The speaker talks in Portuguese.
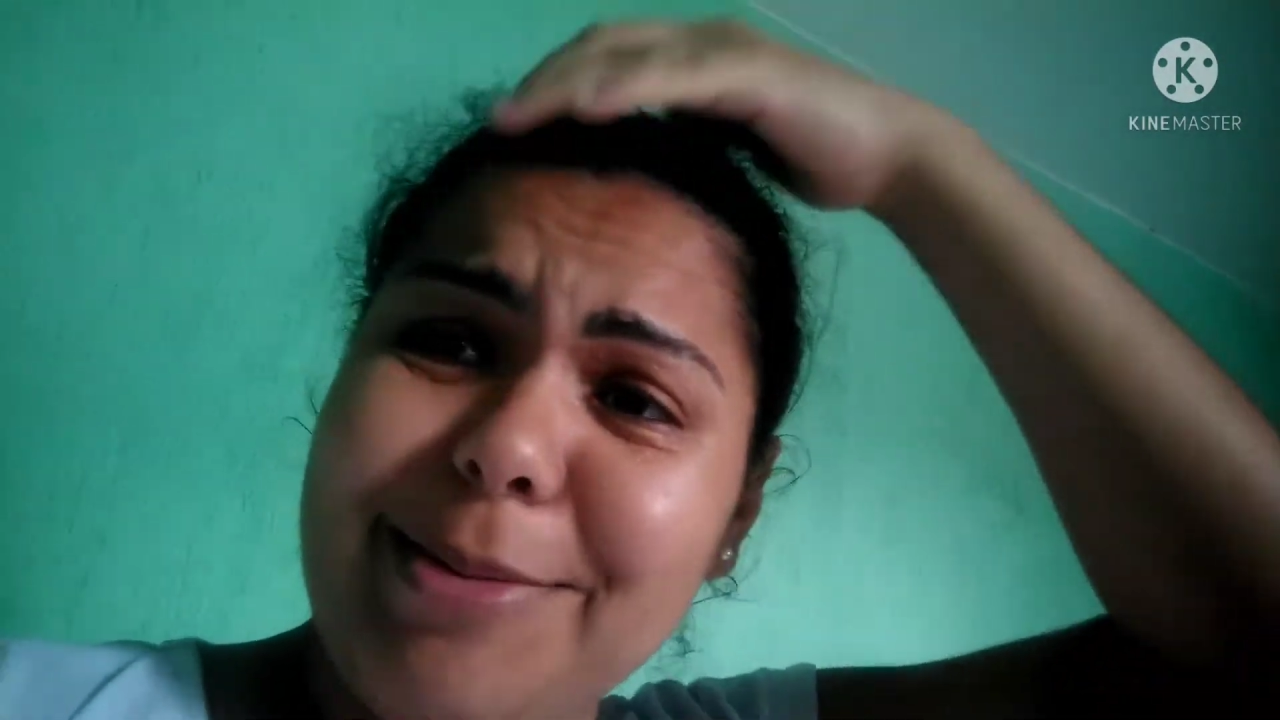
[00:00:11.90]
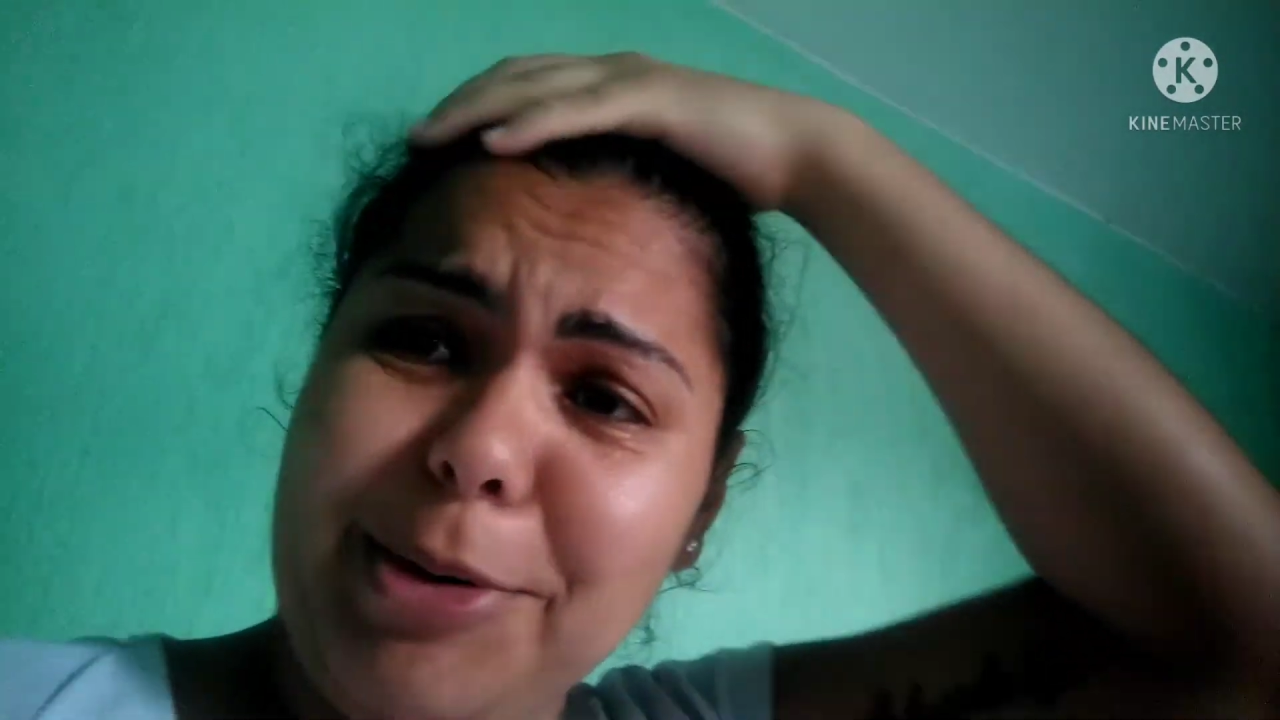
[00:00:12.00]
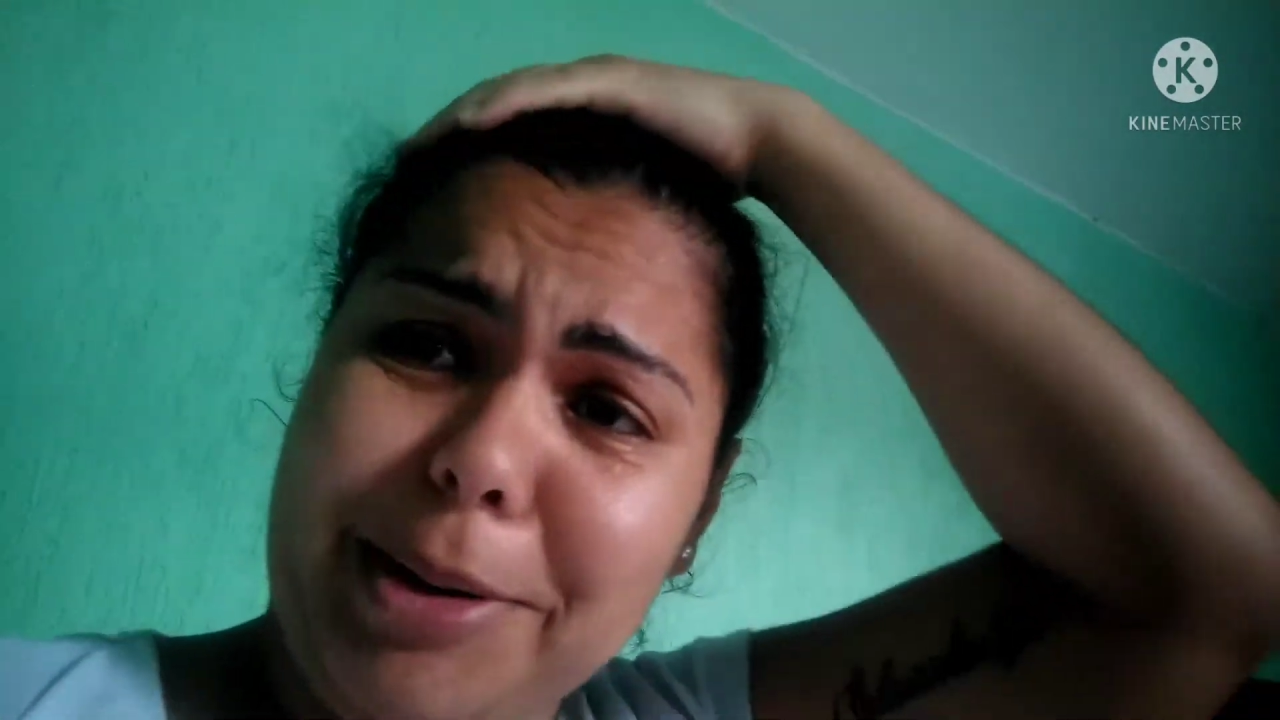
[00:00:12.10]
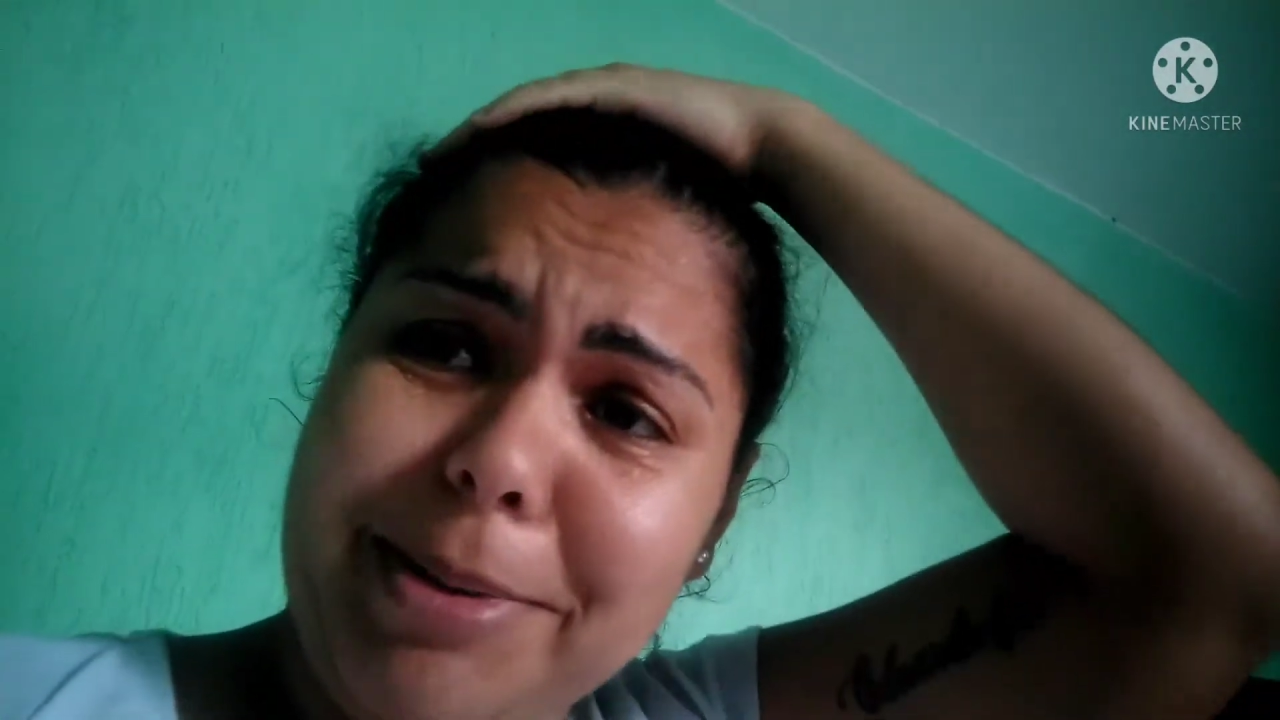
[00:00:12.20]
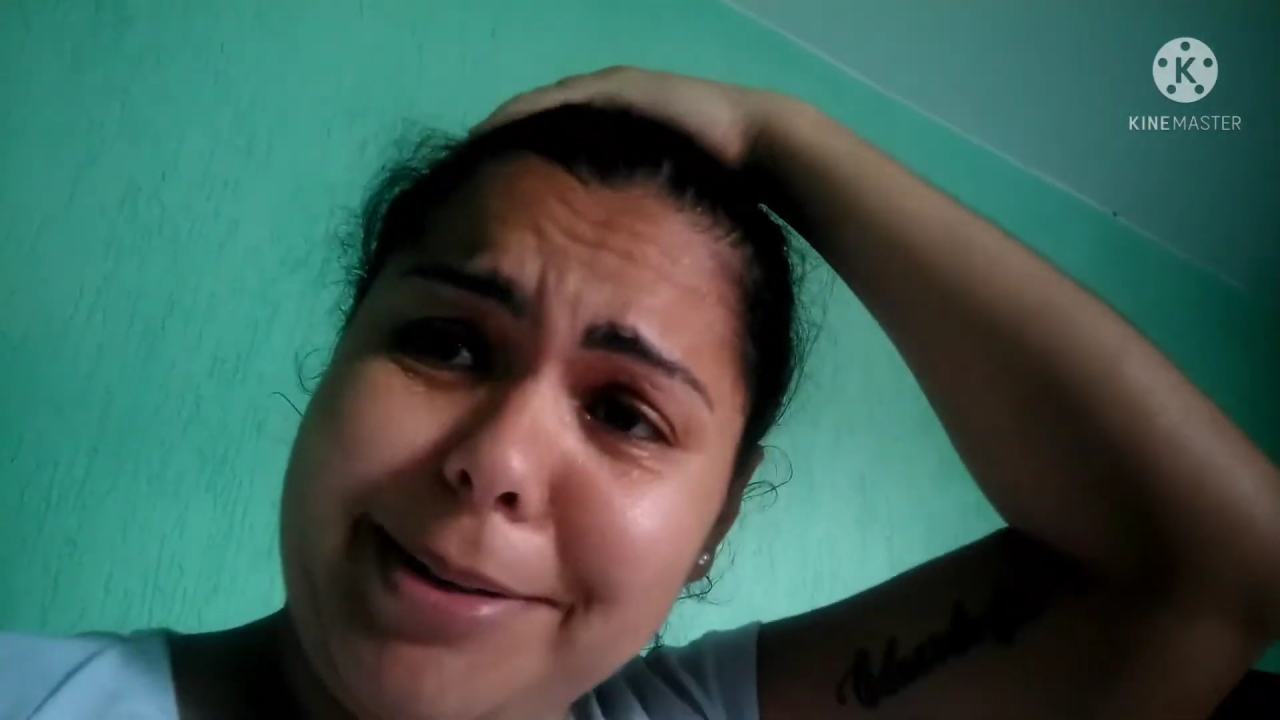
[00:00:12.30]
Ai,
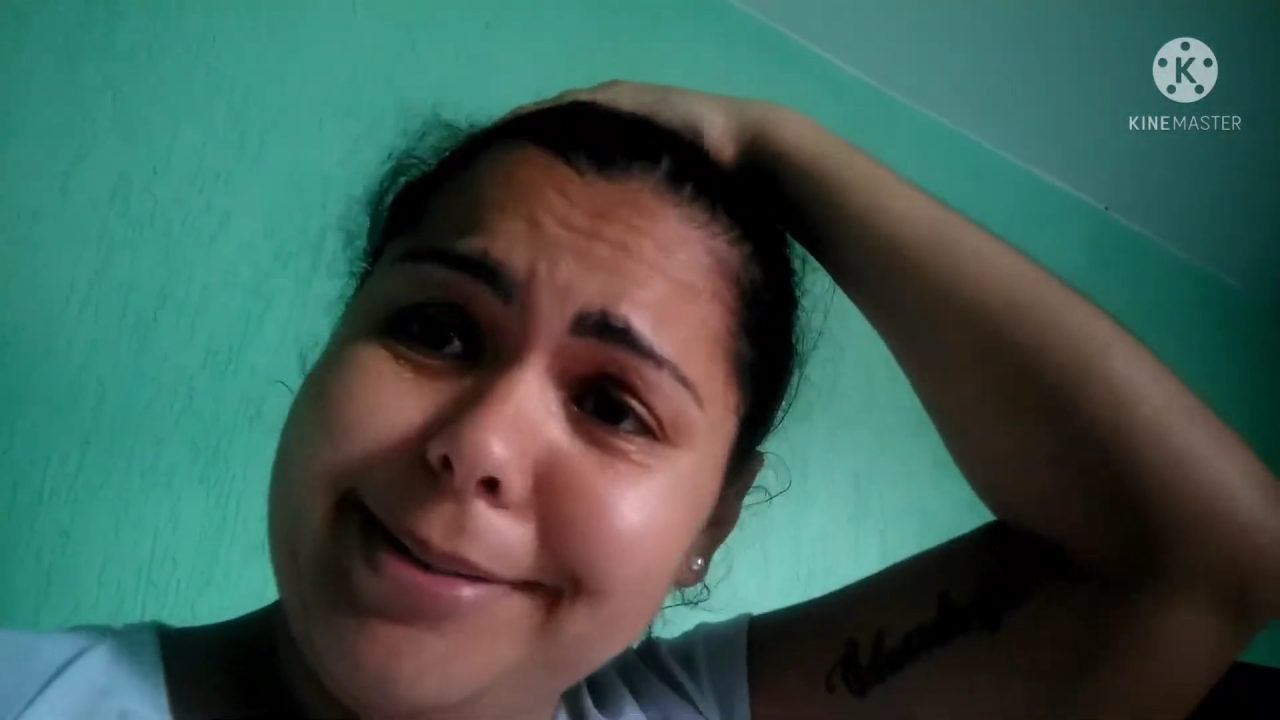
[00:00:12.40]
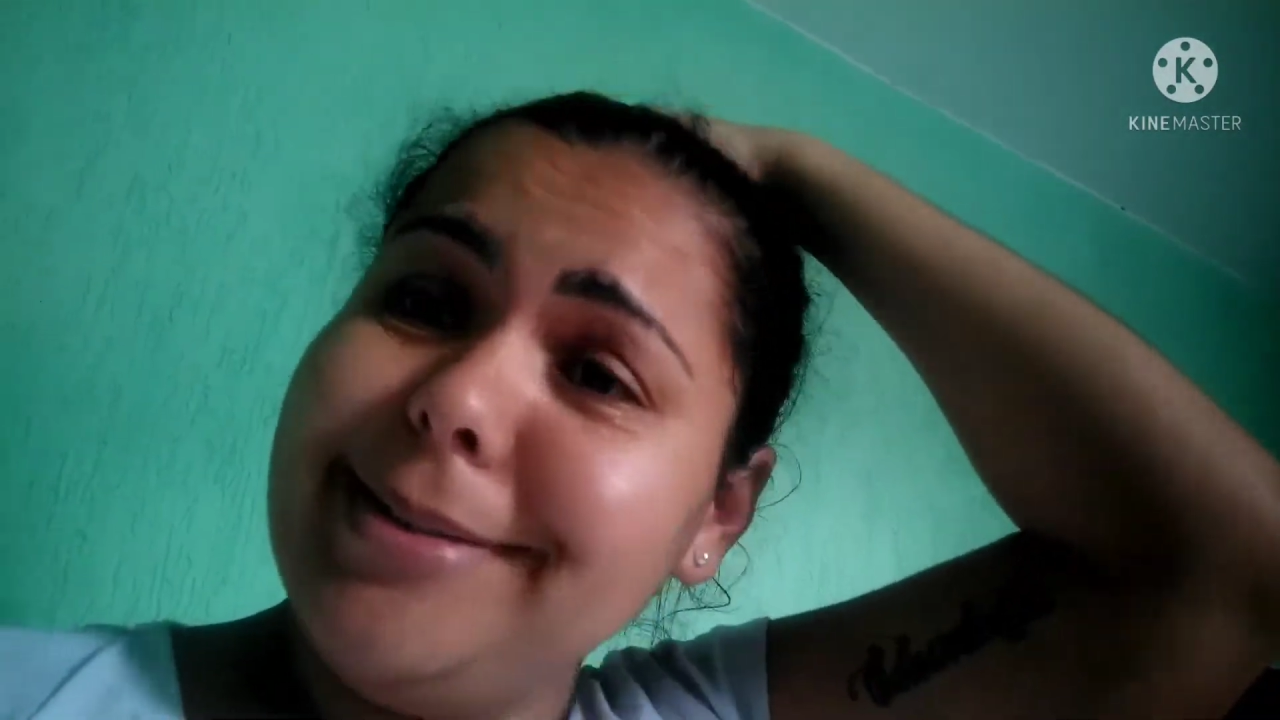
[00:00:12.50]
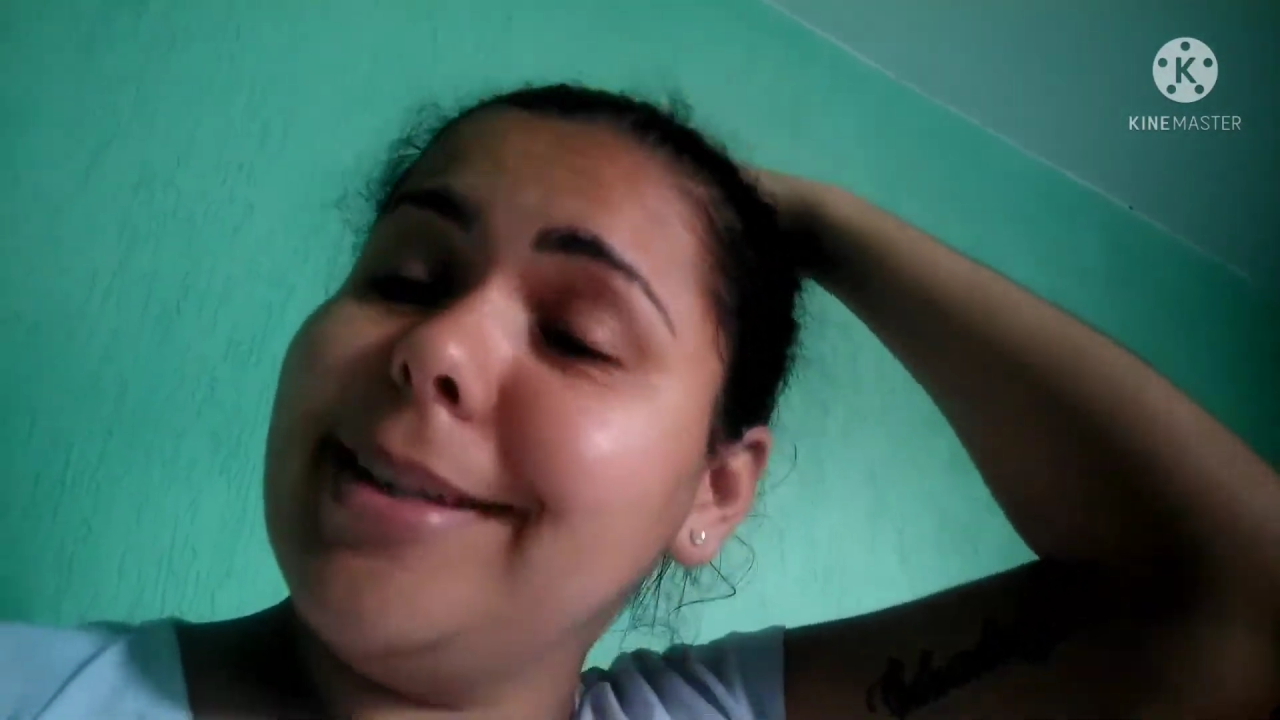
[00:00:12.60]
meu cabelo.